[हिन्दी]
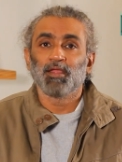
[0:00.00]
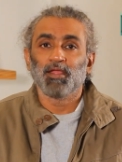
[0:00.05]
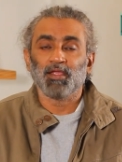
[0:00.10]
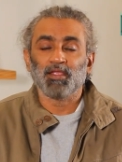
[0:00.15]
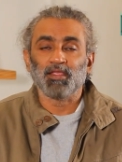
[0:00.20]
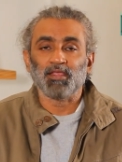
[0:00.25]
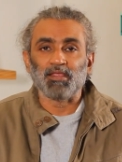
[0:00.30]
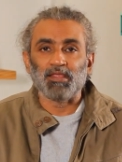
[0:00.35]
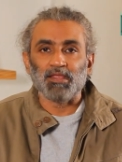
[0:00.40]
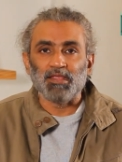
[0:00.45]

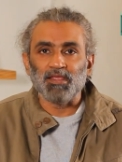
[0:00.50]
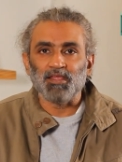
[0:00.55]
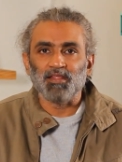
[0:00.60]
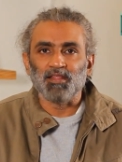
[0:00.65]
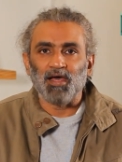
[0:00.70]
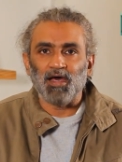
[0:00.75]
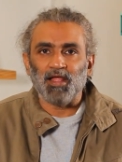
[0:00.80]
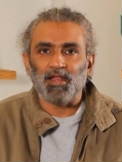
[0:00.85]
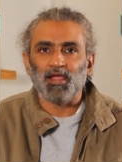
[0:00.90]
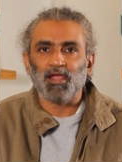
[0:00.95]
एक की
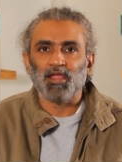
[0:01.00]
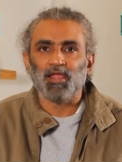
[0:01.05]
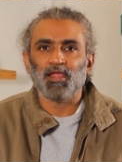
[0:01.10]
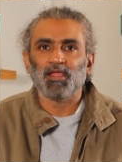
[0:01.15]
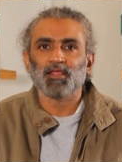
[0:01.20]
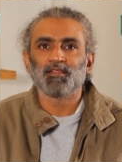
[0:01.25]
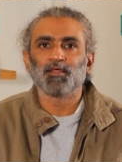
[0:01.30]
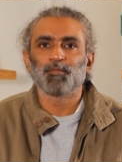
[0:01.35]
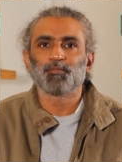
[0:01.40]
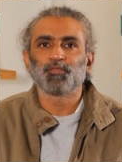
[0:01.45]
इदारा
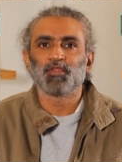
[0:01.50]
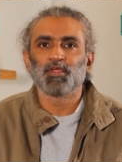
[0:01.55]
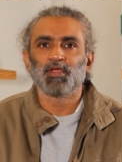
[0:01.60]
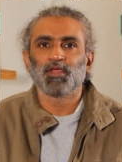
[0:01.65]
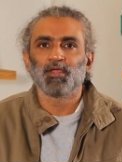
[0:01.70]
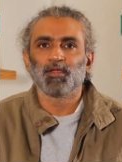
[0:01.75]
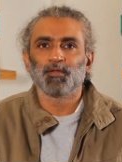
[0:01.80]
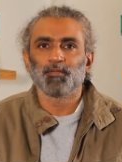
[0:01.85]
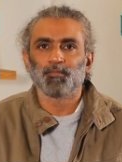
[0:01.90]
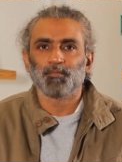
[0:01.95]
है सबसे
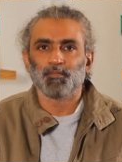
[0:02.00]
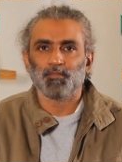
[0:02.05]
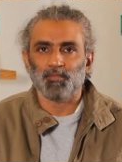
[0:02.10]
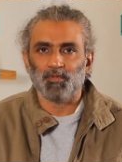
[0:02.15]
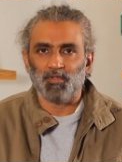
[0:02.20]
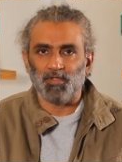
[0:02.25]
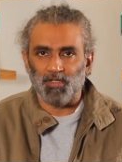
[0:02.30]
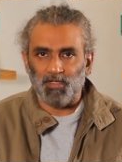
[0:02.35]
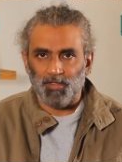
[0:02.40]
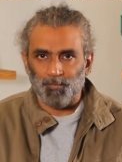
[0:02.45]

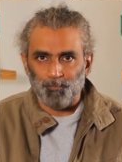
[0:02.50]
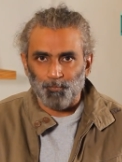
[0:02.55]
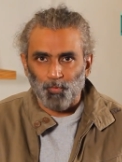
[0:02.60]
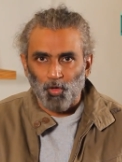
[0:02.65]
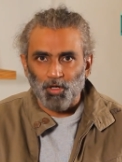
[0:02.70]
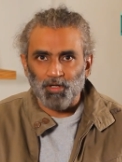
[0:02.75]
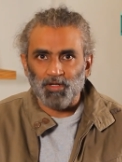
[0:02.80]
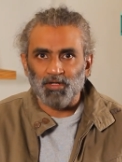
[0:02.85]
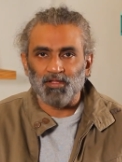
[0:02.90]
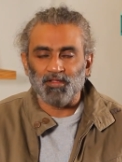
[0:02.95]

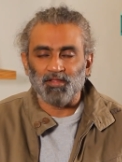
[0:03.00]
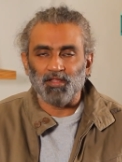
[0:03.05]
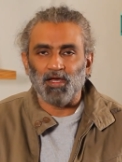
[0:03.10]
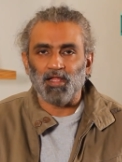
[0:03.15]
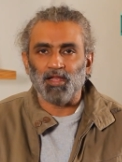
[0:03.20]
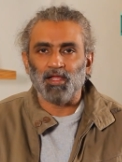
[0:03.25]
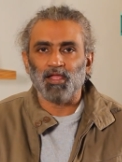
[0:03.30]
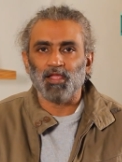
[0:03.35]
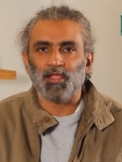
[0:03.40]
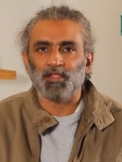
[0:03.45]
इम्पॉर्टेंट
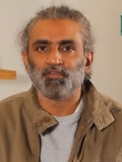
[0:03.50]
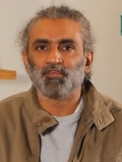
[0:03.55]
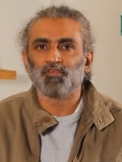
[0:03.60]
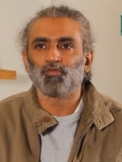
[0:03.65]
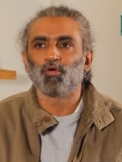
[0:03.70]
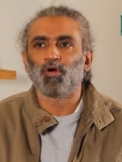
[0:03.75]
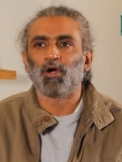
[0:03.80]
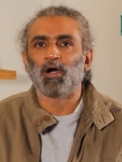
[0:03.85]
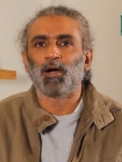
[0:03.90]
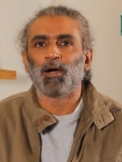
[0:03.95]
इदारा है
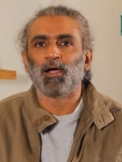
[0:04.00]
जिसको